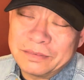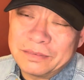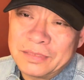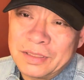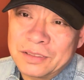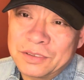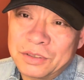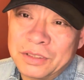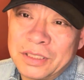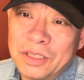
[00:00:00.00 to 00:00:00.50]

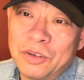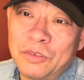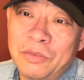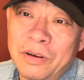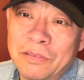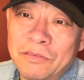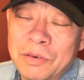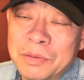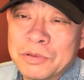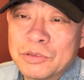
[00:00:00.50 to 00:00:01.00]
啊，昨天
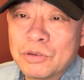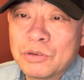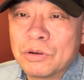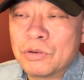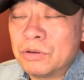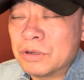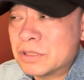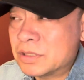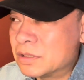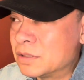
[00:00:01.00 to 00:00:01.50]
我我们说
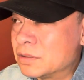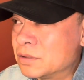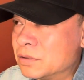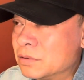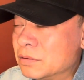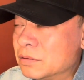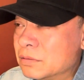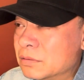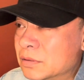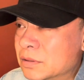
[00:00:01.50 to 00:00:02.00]
国史的时
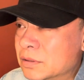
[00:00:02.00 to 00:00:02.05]
候，